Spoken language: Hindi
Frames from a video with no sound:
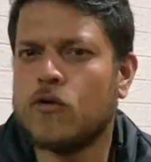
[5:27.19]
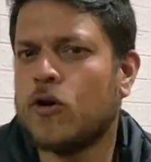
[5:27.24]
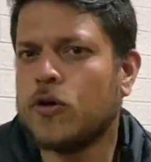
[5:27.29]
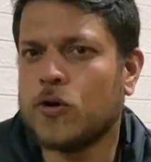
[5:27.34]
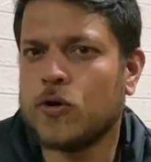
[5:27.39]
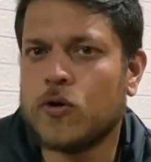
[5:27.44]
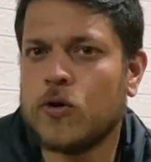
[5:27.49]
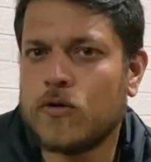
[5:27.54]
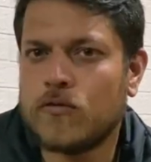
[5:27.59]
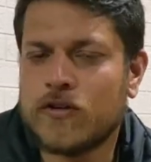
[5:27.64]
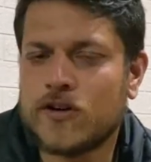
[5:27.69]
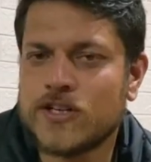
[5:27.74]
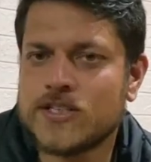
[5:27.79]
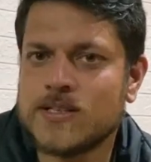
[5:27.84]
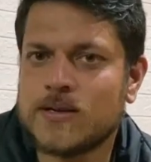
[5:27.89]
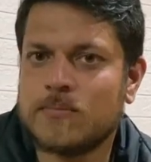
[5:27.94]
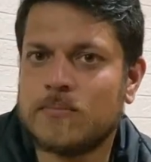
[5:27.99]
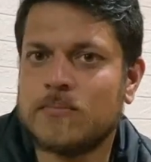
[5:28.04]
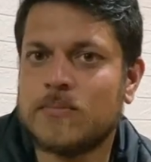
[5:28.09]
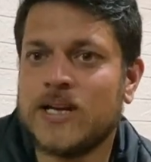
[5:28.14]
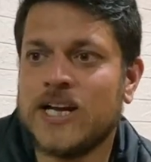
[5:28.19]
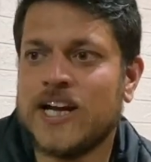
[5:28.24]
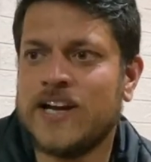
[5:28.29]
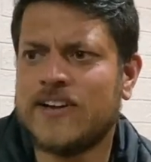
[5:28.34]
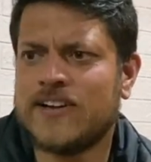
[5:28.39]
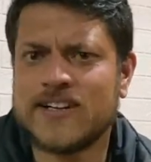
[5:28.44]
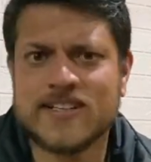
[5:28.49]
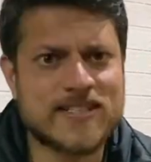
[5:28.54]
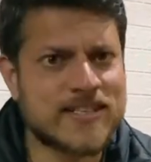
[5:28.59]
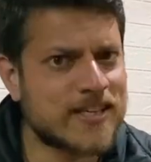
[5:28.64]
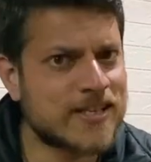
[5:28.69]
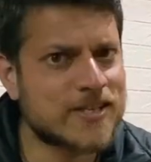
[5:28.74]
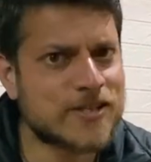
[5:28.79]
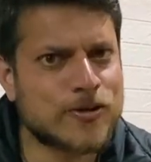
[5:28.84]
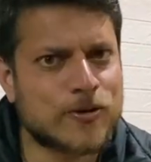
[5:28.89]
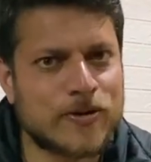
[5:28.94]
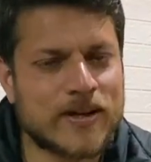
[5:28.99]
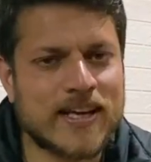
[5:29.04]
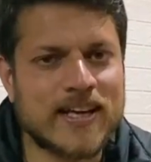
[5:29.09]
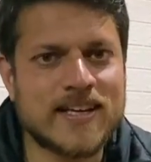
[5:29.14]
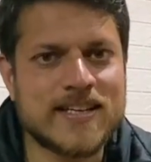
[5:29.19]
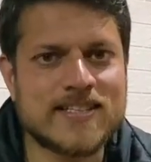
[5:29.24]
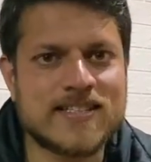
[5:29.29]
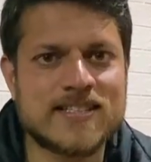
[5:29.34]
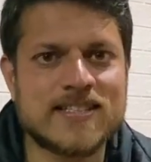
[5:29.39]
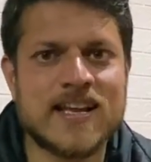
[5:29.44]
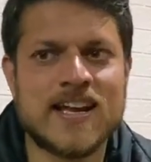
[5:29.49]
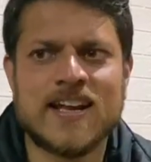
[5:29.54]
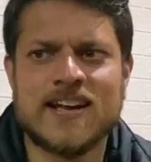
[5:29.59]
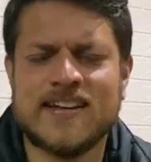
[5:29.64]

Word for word: वॉन्ट टू गो फॉर सम इंटरेस्टिंग स्टोरीज